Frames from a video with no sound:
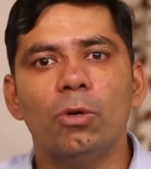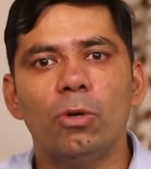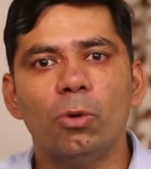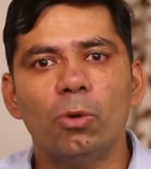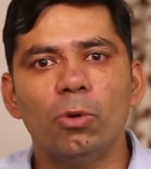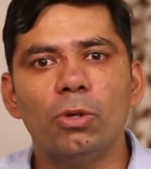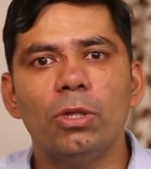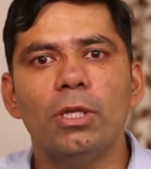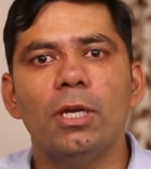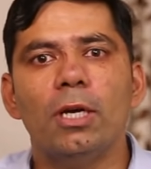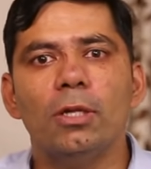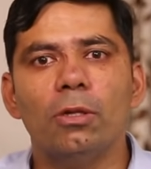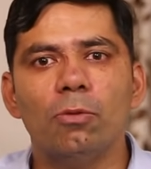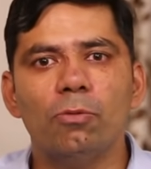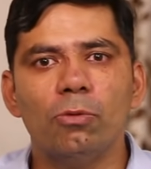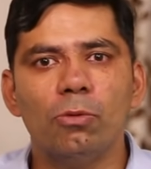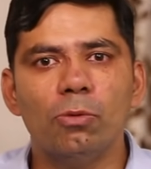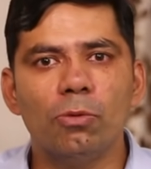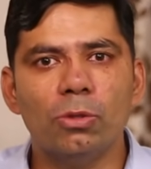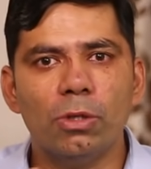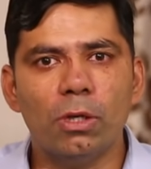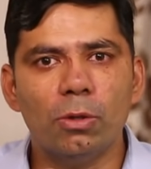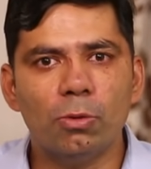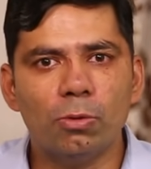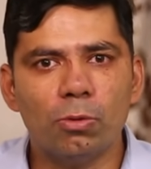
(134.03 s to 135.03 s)
कोई रोती है तो वो
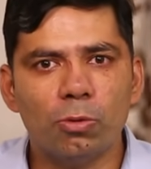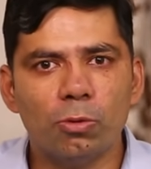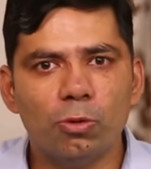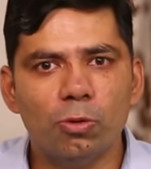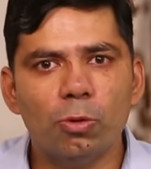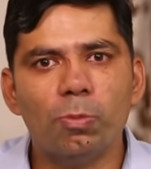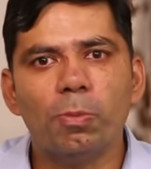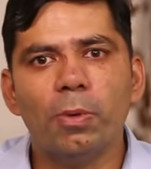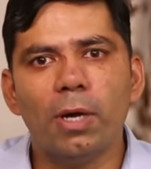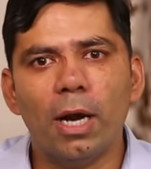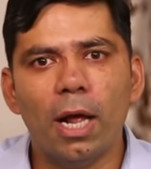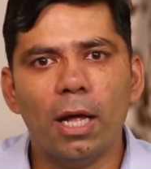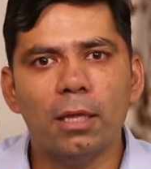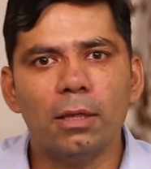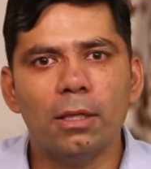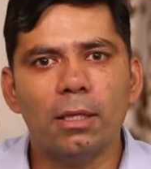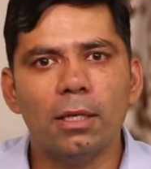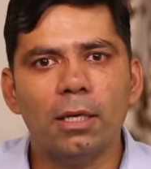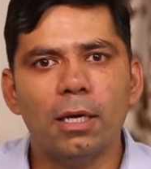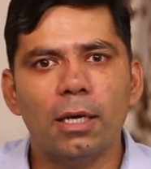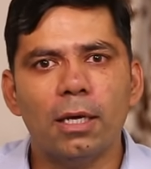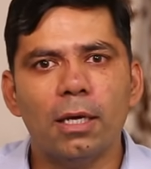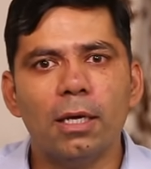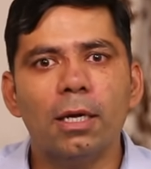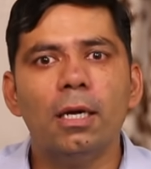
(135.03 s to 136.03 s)
दूसरे उसको चुप
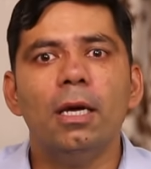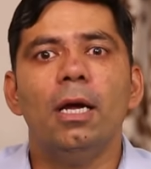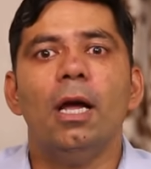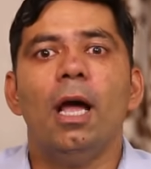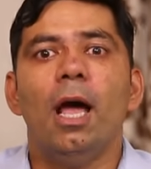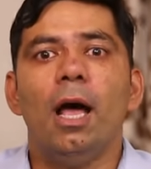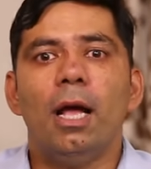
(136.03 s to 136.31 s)
कराती हैं